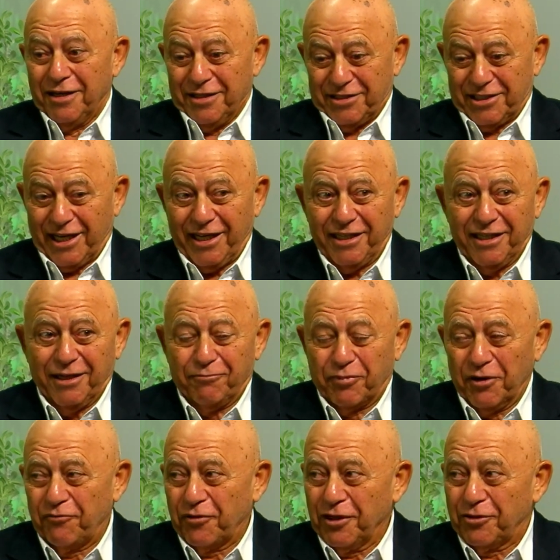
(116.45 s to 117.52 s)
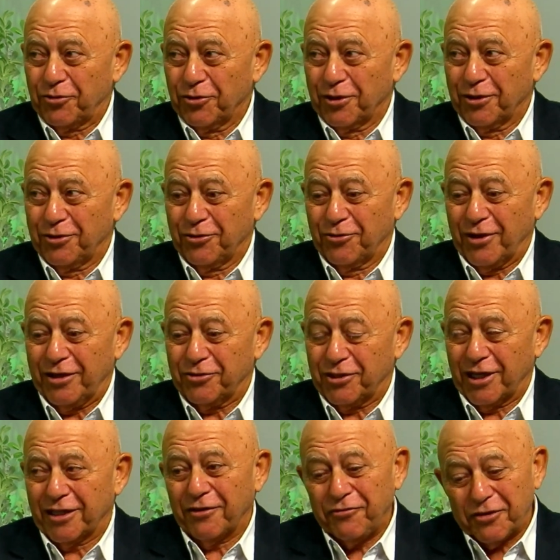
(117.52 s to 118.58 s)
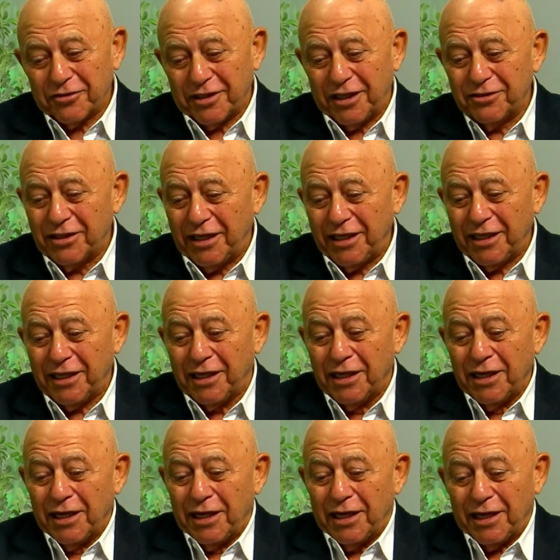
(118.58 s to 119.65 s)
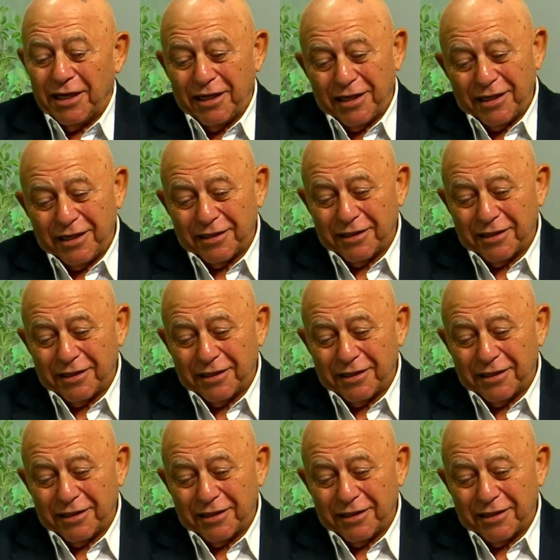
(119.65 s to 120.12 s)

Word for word: sair da prefeitura do Guarujá. Está faltando aí é, é,